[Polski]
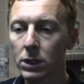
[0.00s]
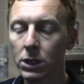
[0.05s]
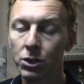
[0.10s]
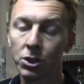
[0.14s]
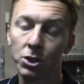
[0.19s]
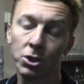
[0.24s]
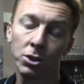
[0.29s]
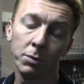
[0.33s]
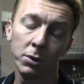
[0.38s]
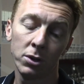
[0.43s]

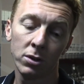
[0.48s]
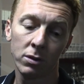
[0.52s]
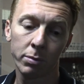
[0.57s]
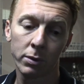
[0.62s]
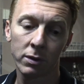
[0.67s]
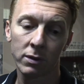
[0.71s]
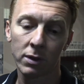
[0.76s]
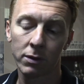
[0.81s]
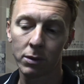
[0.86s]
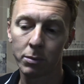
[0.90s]
Cieszymy się z
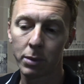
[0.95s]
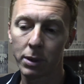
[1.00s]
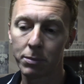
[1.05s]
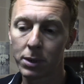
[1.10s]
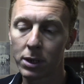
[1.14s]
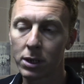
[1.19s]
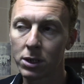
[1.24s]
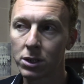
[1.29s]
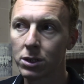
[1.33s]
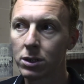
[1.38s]
postawy
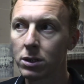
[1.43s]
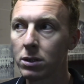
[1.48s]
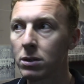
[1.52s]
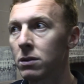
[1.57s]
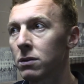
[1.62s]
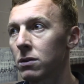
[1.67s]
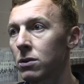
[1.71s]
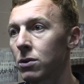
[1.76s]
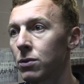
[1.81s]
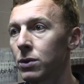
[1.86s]

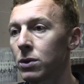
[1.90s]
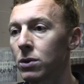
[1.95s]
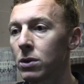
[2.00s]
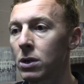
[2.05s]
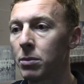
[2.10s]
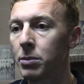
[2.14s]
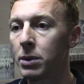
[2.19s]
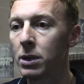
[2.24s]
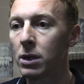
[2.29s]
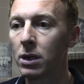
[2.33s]
bramkarzy, zarówno
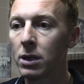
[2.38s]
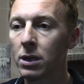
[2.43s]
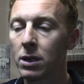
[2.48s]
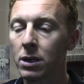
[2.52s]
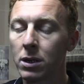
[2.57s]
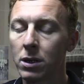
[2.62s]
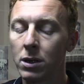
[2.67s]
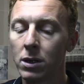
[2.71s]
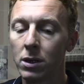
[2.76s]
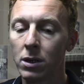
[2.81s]
Kamila,
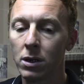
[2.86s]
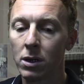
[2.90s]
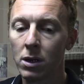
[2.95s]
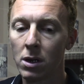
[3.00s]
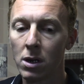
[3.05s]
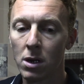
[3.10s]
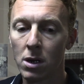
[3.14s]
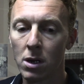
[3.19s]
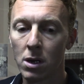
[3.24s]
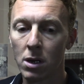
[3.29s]
jak i,
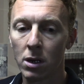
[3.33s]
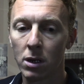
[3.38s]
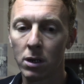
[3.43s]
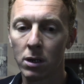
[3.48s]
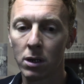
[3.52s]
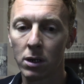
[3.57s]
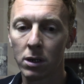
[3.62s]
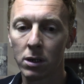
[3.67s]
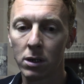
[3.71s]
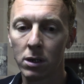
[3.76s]

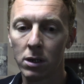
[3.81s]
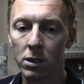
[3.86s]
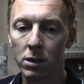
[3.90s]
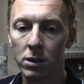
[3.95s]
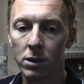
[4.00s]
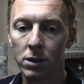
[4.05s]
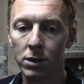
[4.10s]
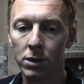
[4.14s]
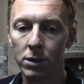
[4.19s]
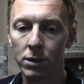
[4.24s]
jak
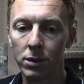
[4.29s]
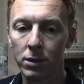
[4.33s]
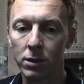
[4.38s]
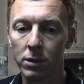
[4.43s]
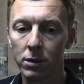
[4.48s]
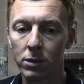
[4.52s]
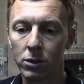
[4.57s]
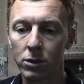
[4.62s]
i